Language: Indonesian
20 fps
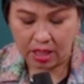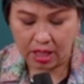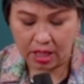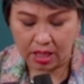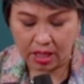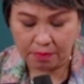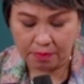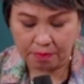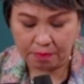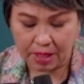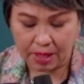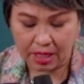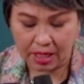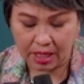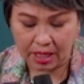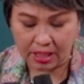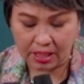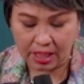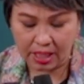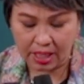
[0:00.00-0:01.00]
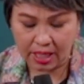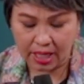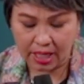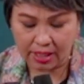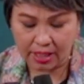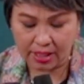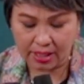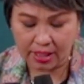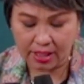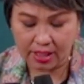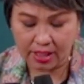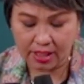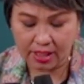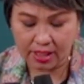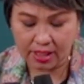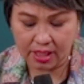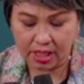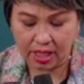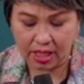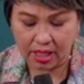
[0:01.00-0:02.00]
Dan parahnya
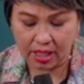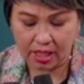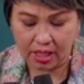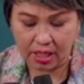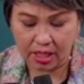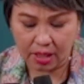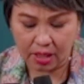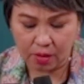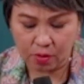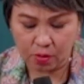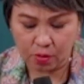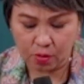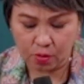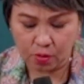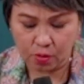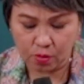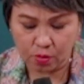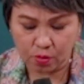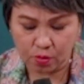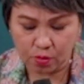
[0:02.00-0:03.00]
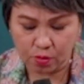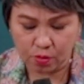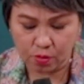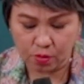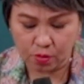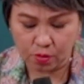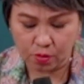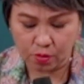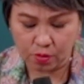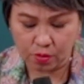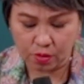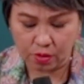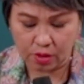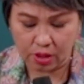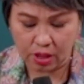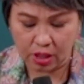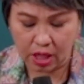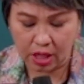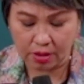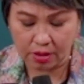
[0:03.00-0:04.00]
lagi kalau
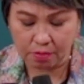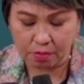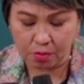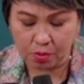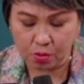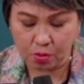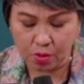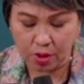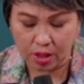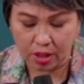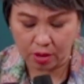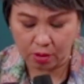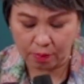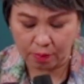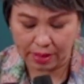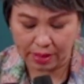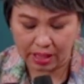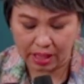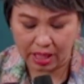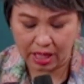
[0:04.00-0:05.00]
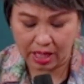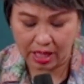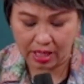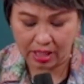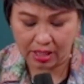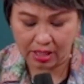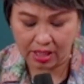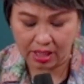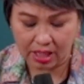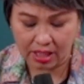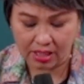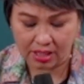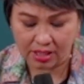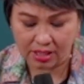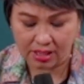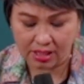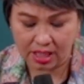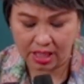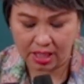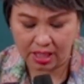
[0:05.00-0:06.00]
kena debu atau matahari
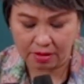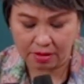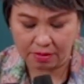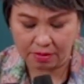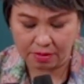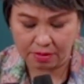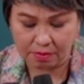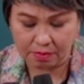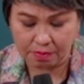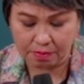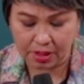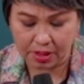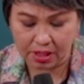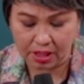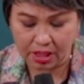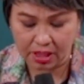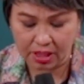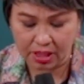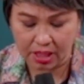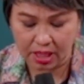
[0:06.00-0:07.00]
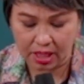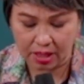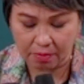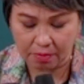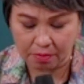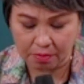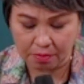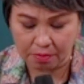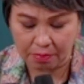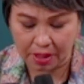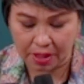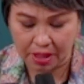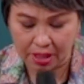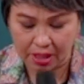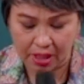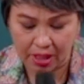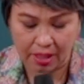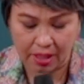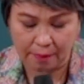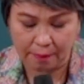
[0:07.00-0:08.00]
terasa sangat perih dan
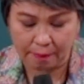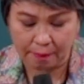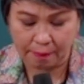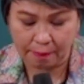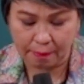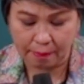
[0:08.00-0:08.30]
merah.